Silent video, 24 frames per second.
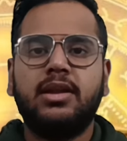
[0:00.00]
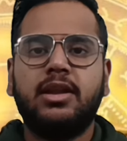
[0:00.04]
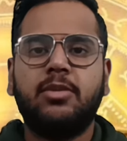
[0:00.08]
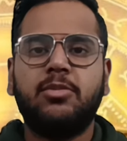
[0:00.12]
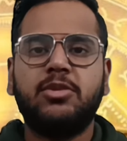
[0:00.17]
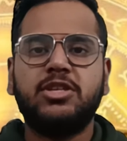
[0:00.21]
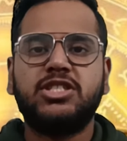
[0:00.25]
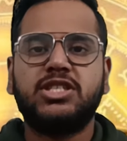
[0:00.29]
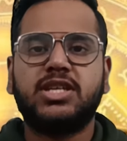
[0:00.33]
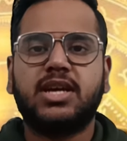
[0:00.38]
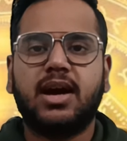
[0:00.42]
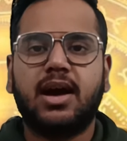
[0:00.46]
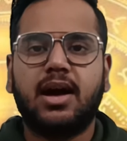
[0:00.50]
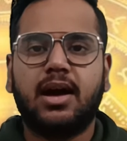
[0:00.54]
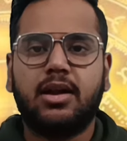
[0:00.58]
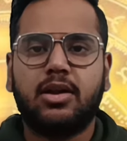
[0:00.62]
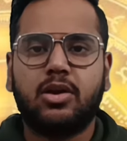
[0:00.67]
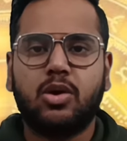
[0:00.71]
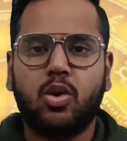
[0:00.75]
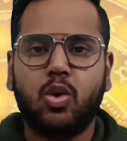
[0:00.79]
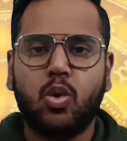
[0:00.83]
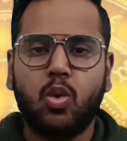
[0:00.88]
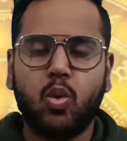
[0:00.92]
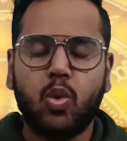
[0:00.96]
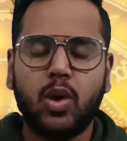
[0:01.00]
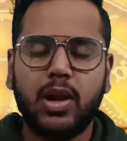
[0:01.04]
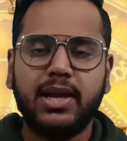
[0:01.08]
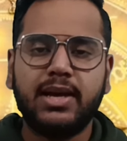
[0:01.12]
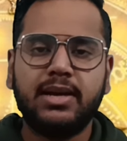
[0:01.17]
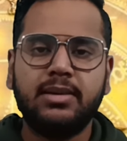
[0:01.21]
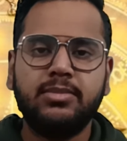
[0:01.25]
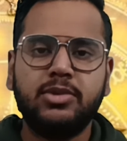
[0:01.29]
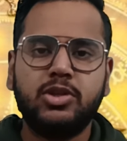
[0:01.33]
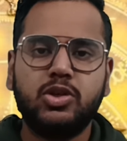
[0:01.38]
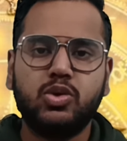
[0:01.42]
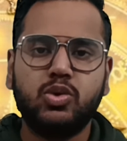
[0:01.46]
नमस्कार
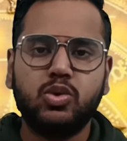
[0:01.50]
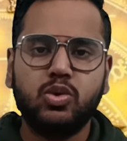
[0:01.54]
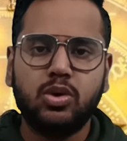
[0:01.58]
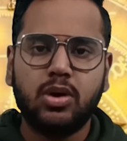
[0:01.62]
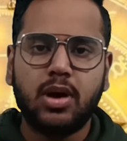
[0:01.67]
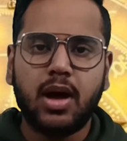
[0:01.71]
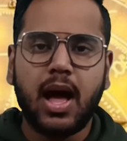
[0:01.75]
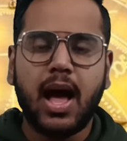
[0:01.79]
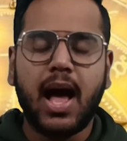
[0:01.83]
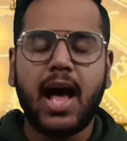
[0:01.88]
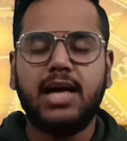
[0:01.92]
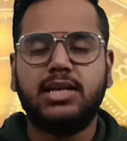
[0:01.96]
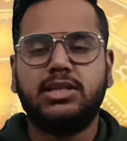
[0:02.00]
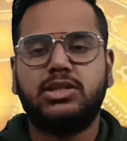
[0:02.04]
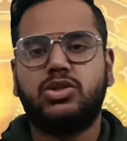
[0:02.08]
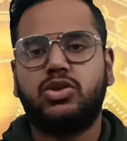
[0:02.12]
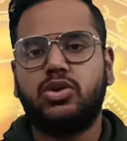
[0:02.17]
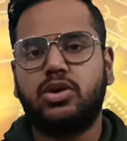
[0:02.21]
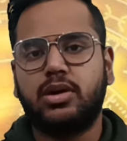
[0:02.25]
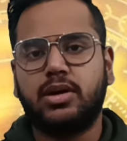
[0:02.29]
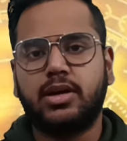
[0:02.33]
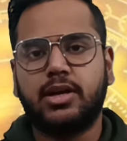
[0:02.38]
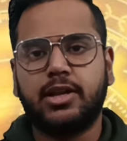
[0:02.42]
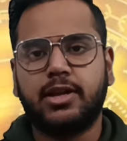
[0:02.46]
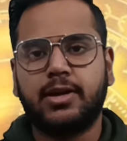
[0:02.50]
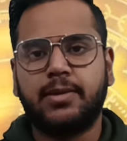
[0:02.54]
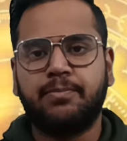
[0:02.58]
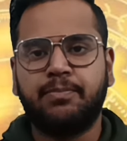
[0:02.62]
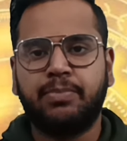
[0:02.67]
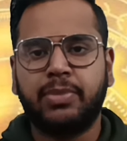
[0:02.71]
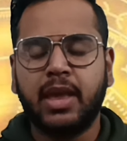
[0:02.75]
वेलकम टू आस्ट्रोंगिर